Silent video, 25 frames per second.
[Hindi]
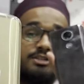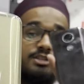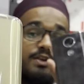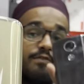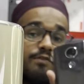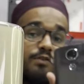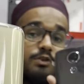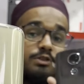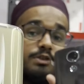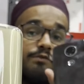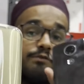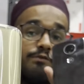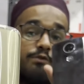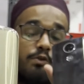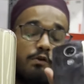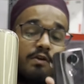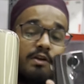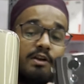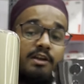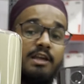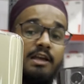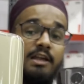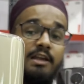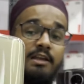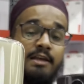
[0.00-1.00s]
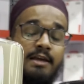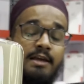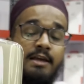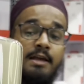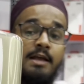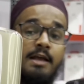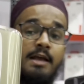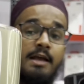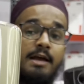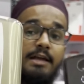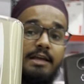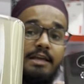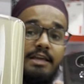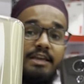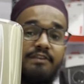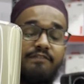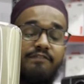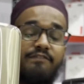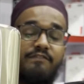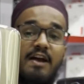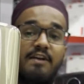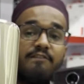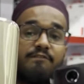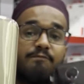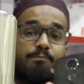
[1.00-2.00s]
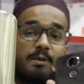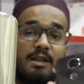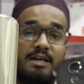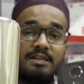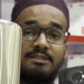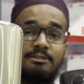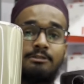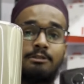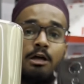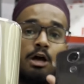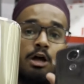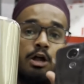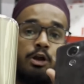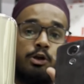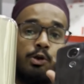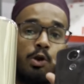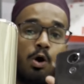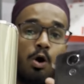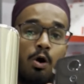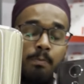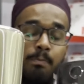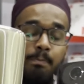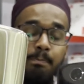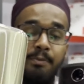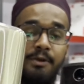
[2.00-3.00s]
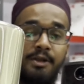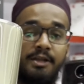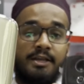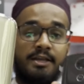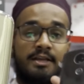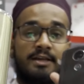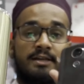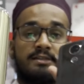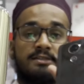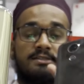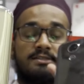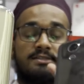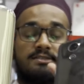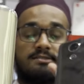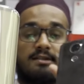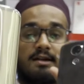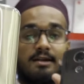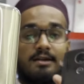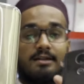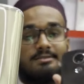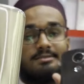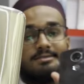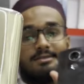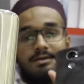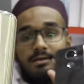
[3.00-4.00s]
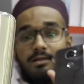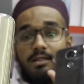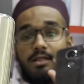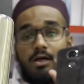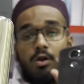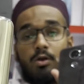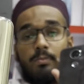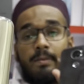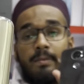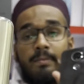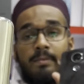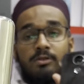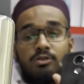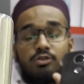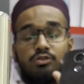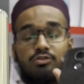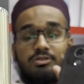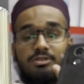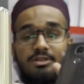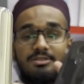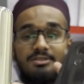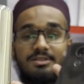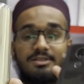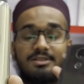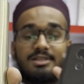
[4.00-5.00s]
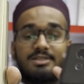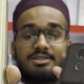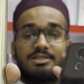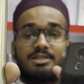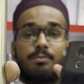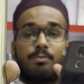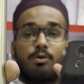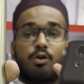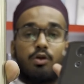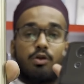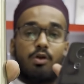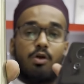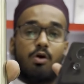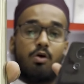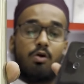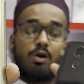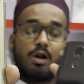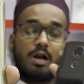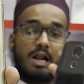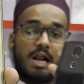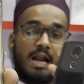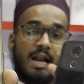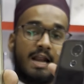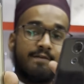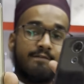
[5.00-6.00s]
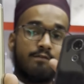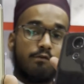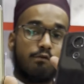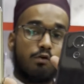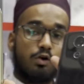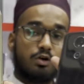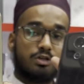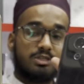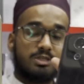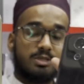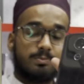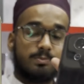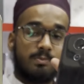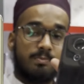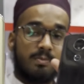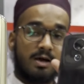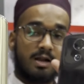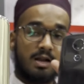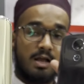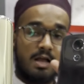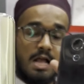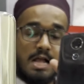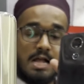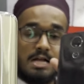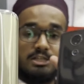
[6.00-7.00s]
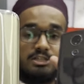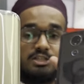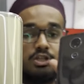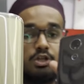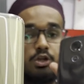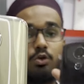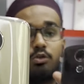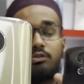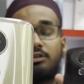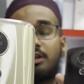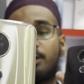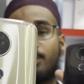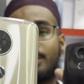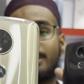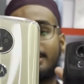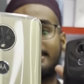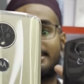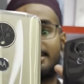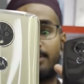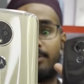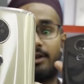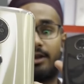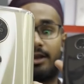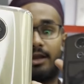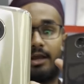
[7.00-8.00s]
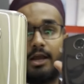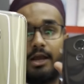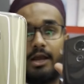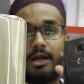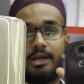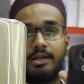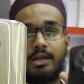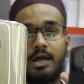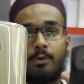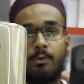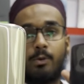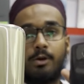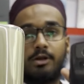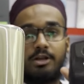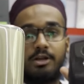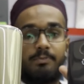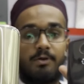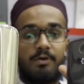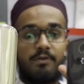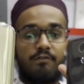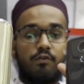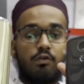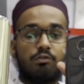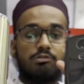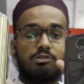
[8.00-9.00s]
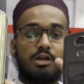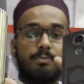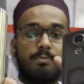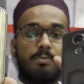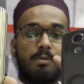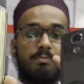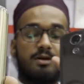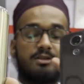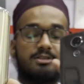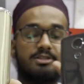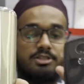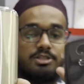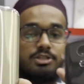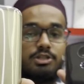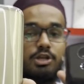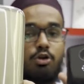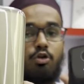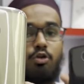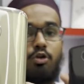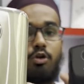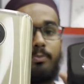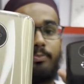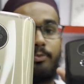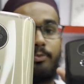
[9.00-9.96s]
सिर्फ और सिर्फ व्यूवर के लिए ई फाइव प्लस नॉन पी टी ए साढ़े छः हज़ार रुपये में तो जिस जिस कस्टमर को जो ऑर्डर करना है वो व्हाट्सअप नंबर जीरो थ्री वन सेवन एट नाइन वन ट्रिपल फोर थ्री पर मैसेज करो और